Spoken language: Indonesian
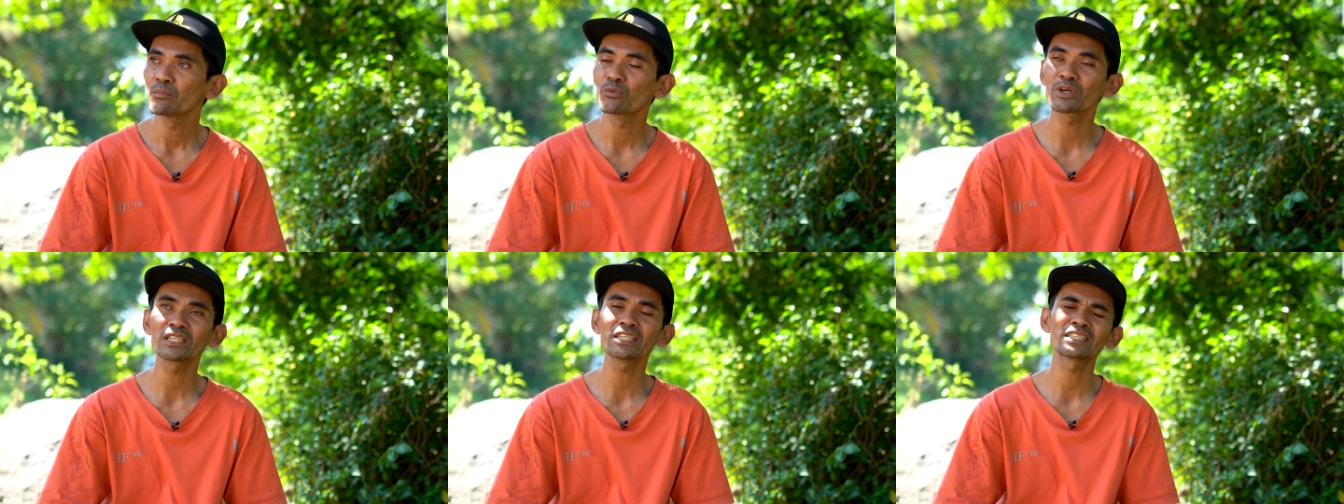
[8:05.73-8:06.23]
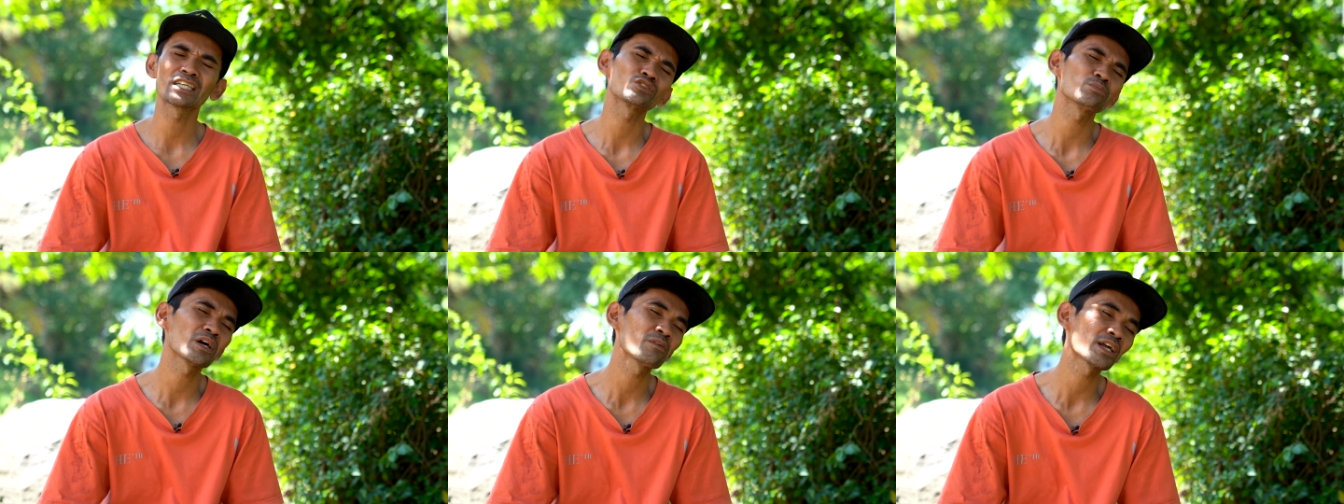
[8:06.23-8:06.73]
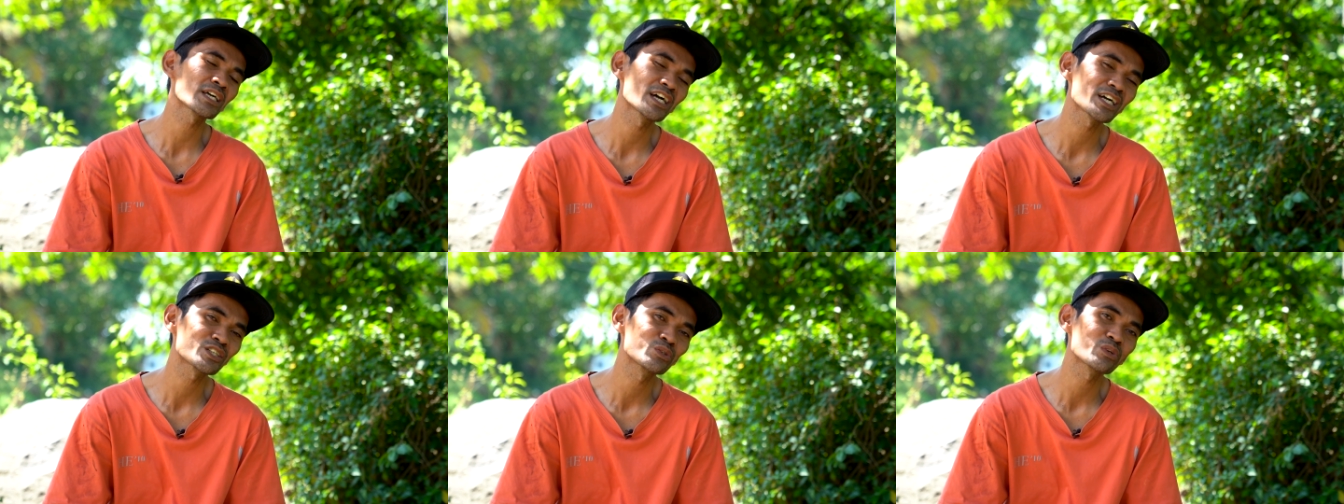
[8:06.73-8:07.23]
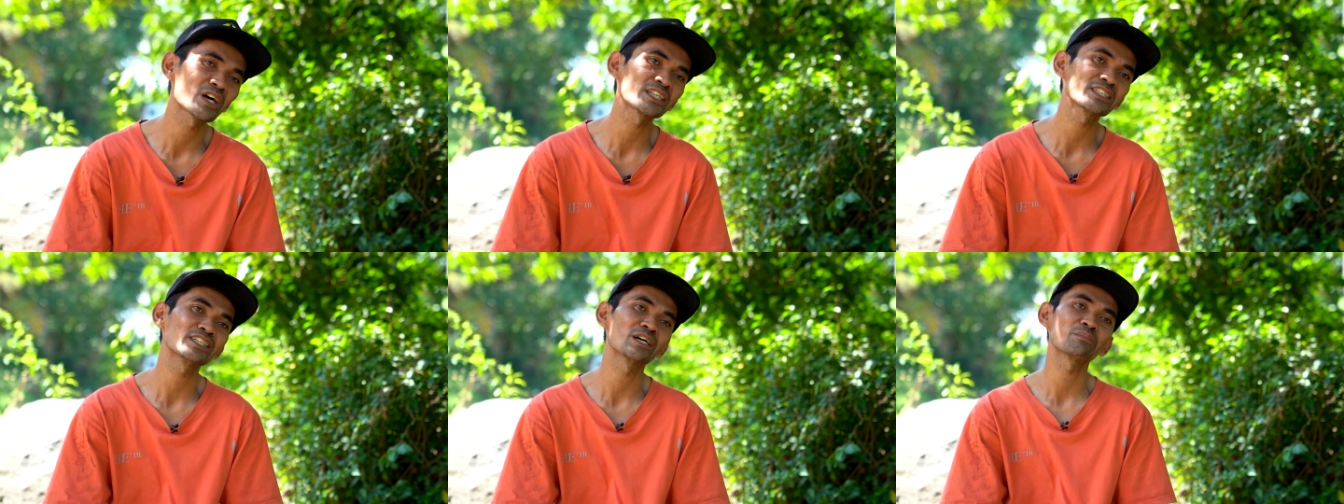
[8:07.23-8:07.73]
mungkin tidak cuma warga Kedungurang
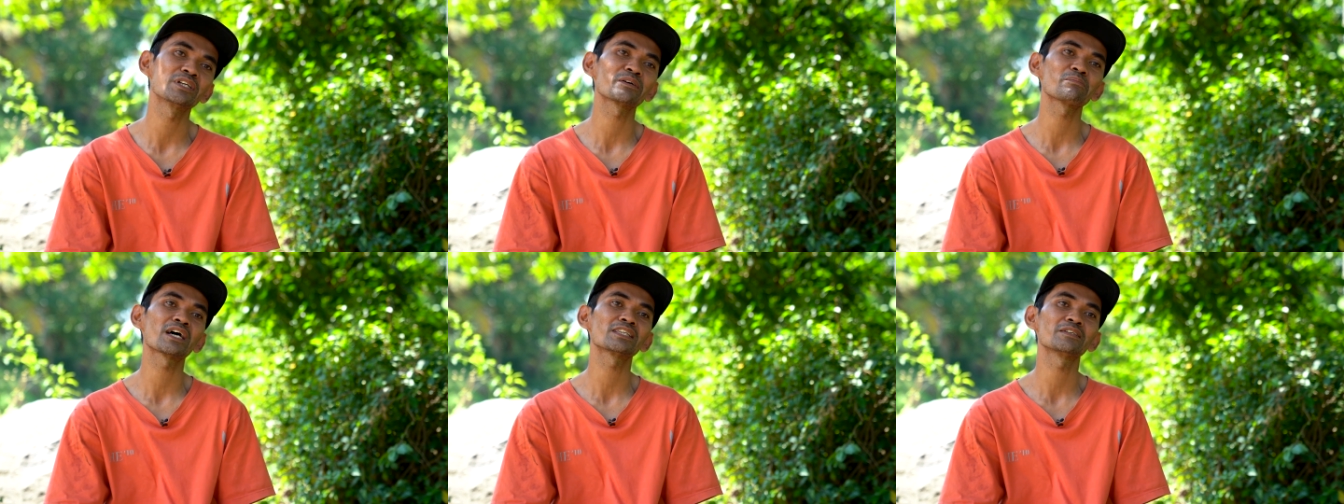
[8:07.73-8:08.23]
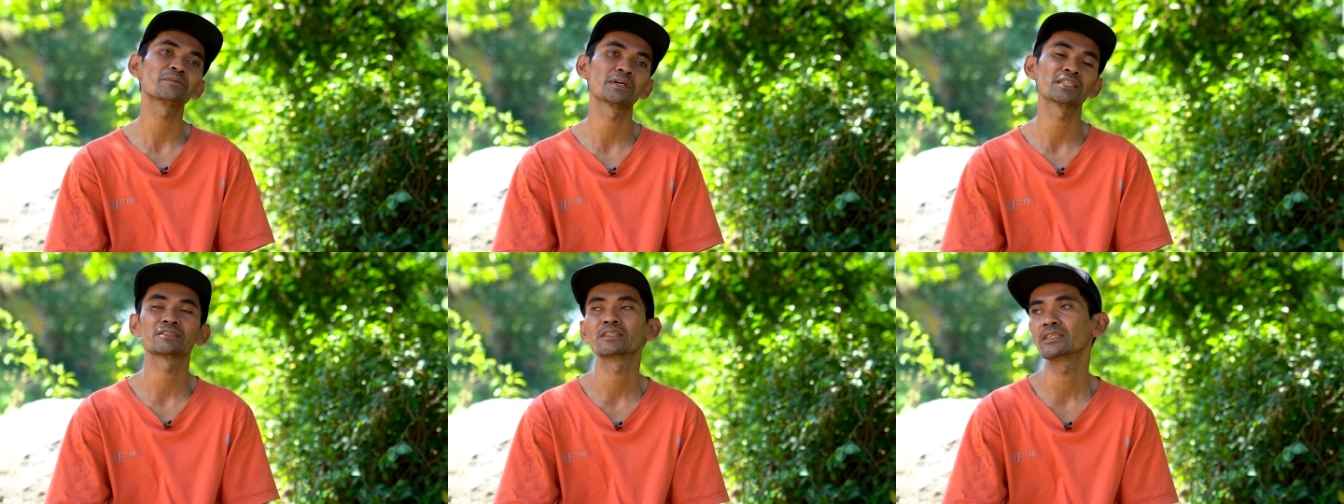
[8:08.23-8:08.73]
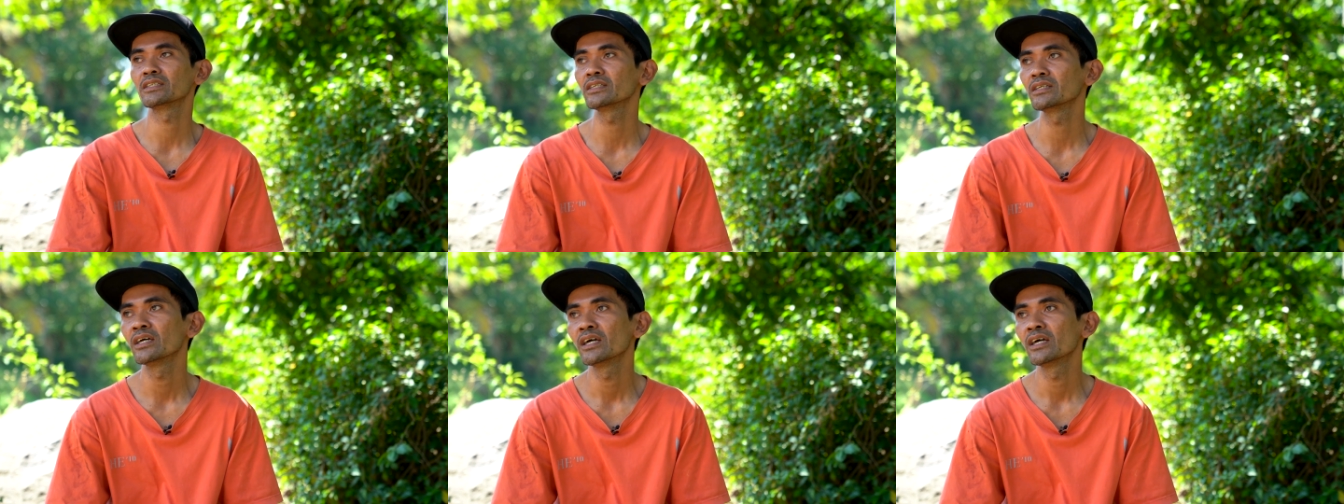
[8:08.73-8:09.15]
aja yang menikmati, Mas. Jadi